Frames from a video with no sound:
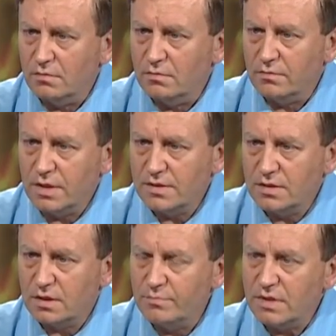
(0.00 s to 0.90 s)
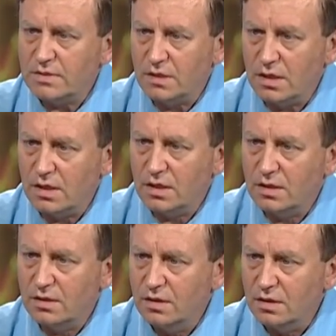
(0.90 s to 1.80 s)
в разных местах,
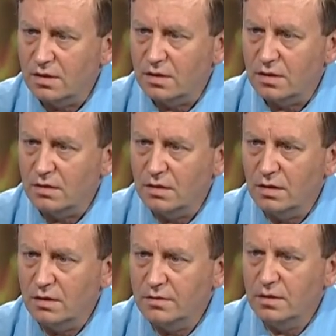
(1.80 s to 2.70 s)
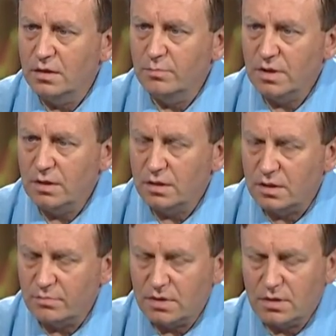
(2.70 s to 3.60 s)
делаем ли
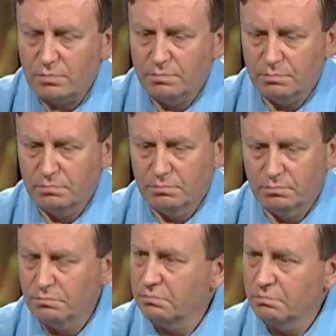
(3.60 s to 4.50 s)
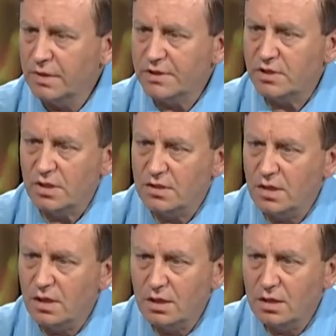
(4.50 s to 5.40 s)
это мы на
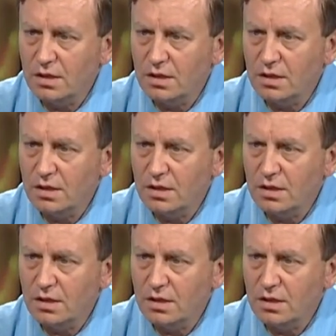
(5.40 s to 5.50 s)
площадях,